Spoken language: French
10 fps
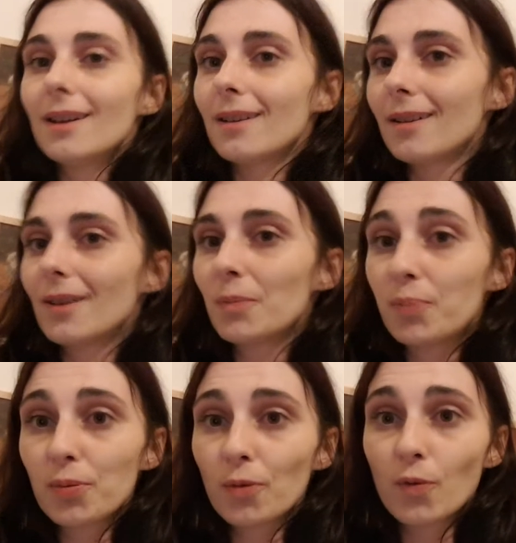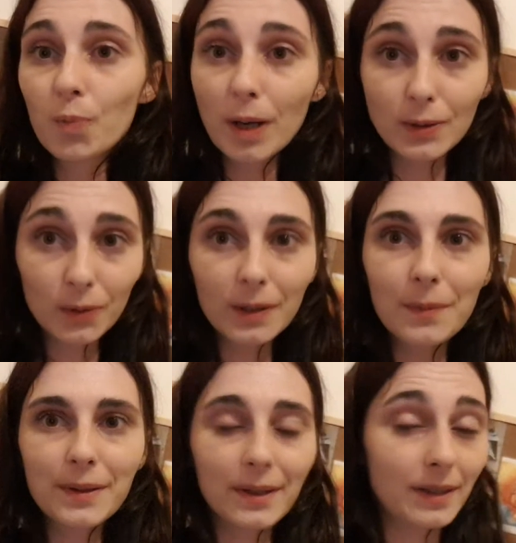euh, pour vous présenter
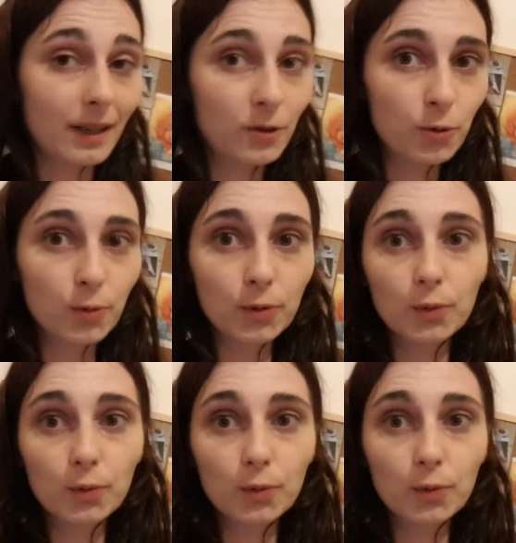mes dernières lectures.